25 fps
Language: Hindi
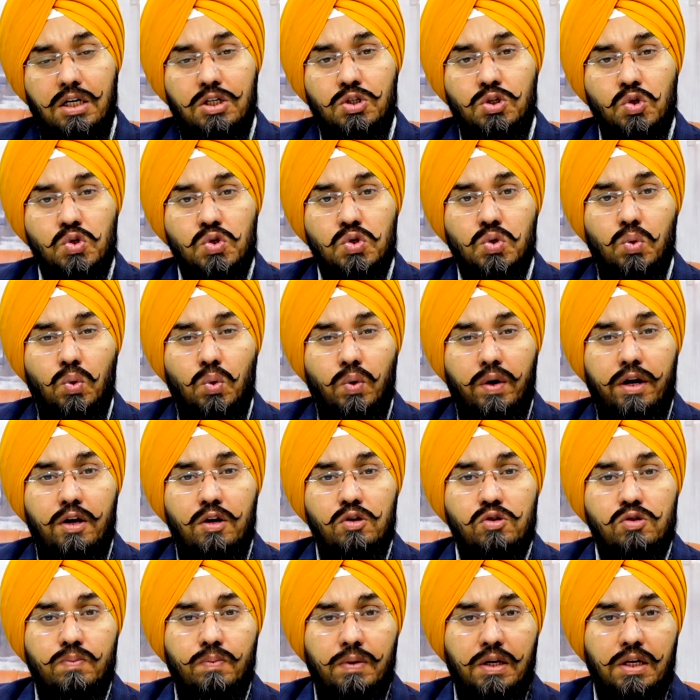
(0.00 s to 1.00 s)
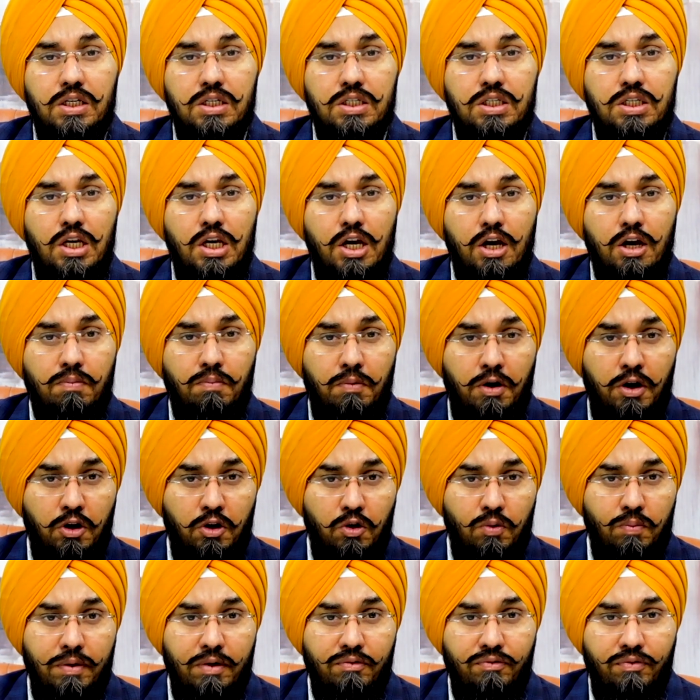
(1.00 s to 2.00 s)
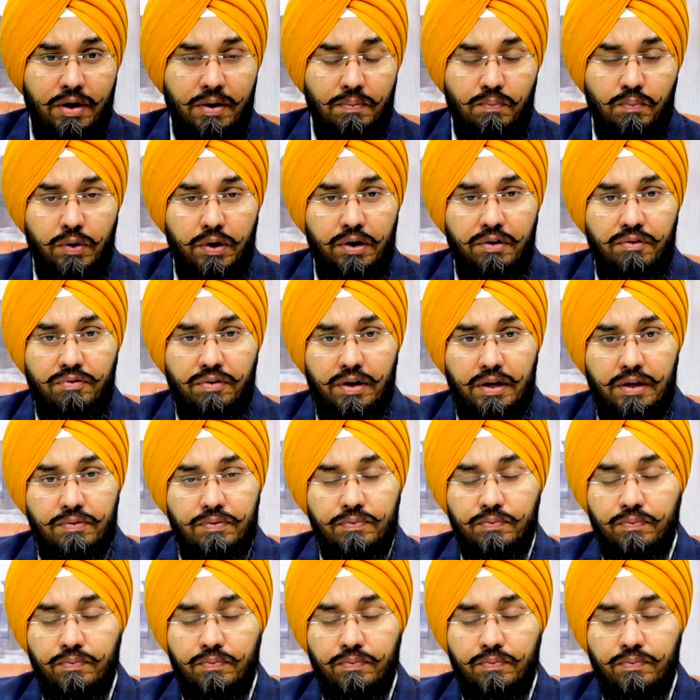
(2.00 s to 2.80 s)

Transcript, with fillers: का जो स्कोर है उसमें किसी एक मॉड्यूल में 5.5